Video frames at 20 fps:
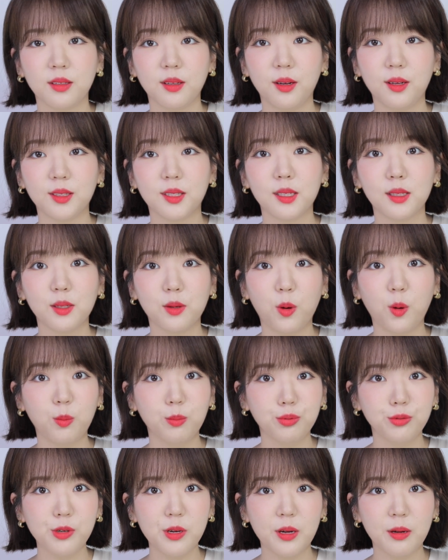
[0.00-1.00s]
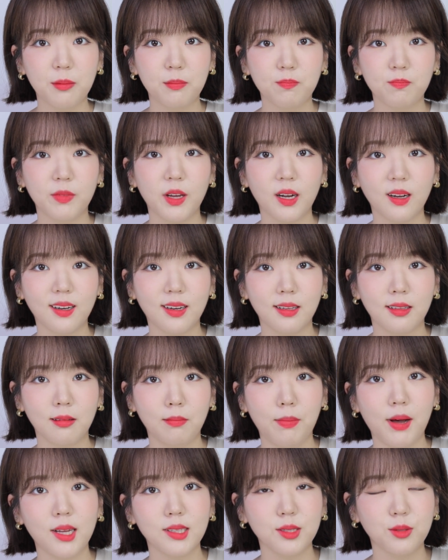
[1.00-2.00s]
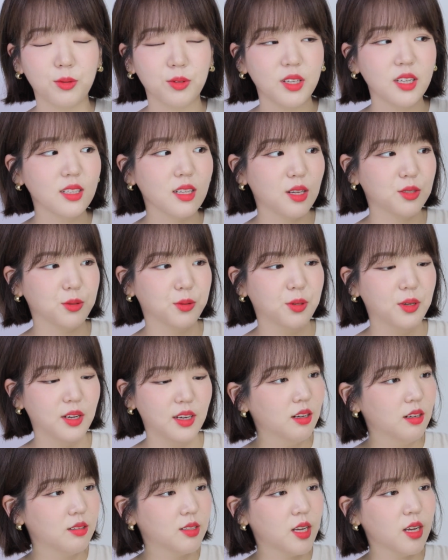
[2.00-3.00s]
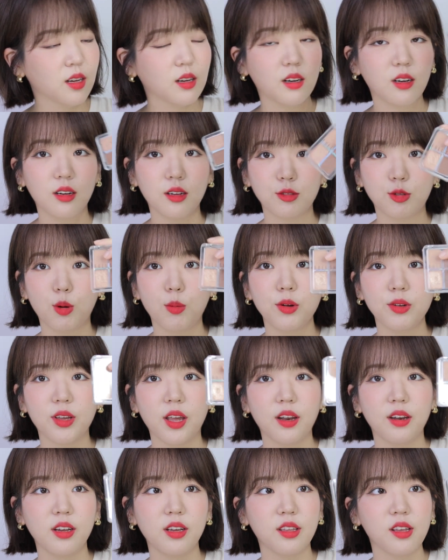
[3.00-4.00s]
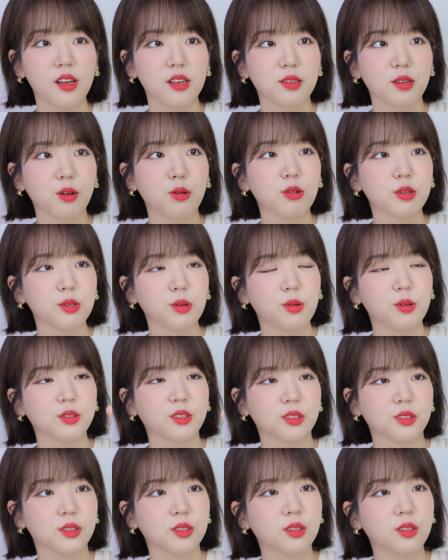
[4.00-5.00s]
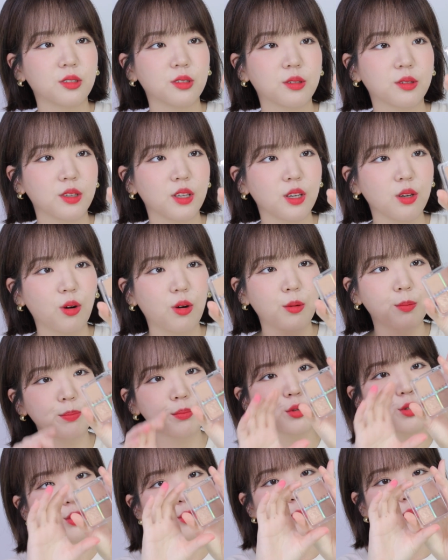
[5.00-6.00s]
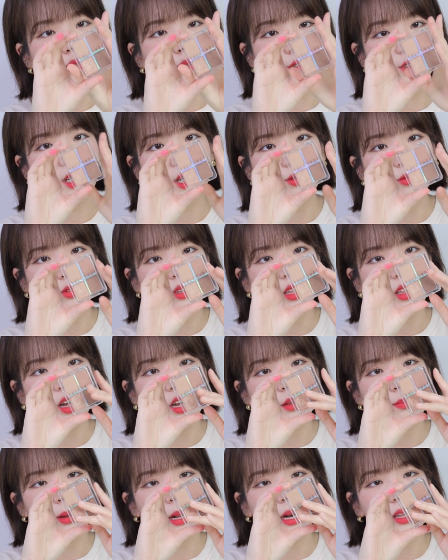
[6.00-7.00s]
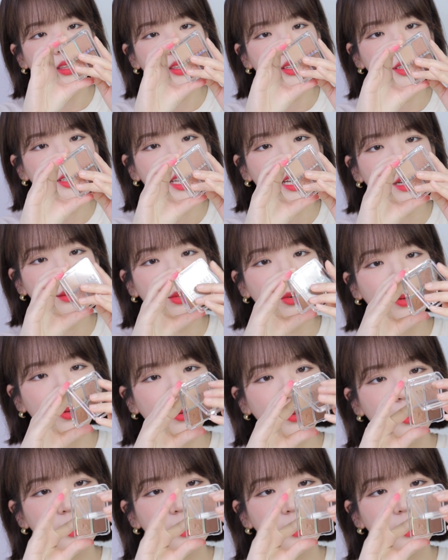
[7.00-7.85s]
아 진짜 어퓨에 약간 빠진 거 티나죠? 제가 저번 겟레디에서 이걸 썼거든요. 이 어퓨 풀샤 루틴 아이 팔레트 3호